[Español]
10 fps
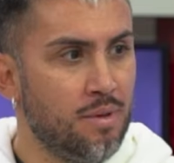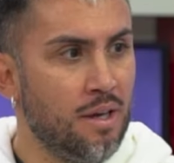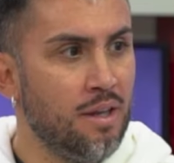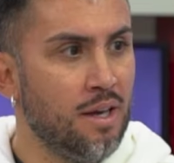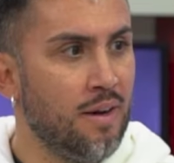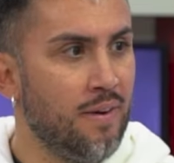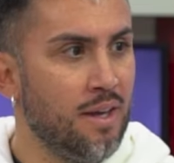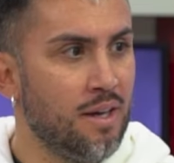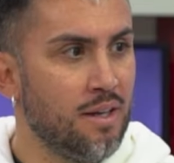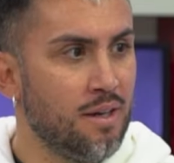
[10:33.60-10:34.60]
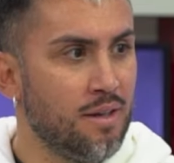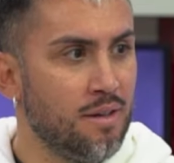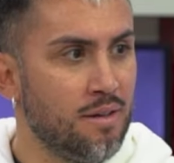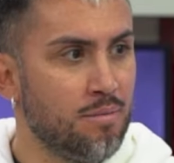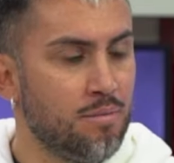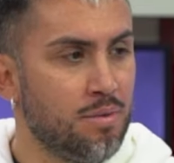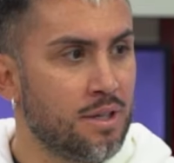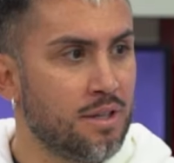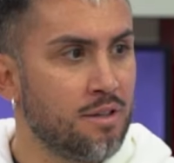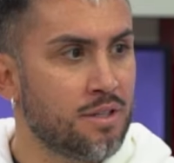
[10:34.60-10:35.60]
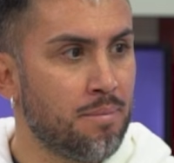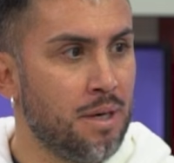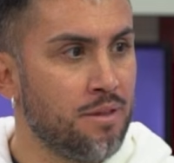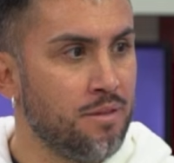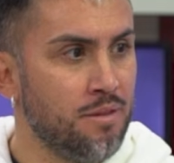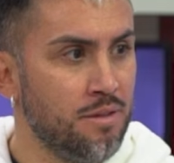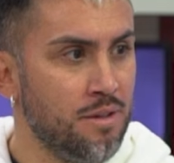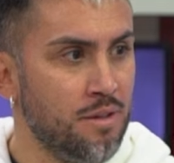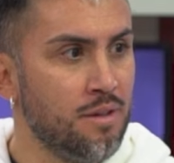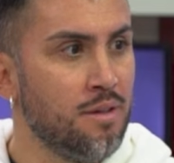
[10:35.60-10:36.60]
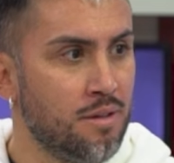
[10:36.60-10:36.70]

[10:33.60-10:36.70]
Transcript: Ahí llegaba ya. No, llegaba y, zapatos Sí, pues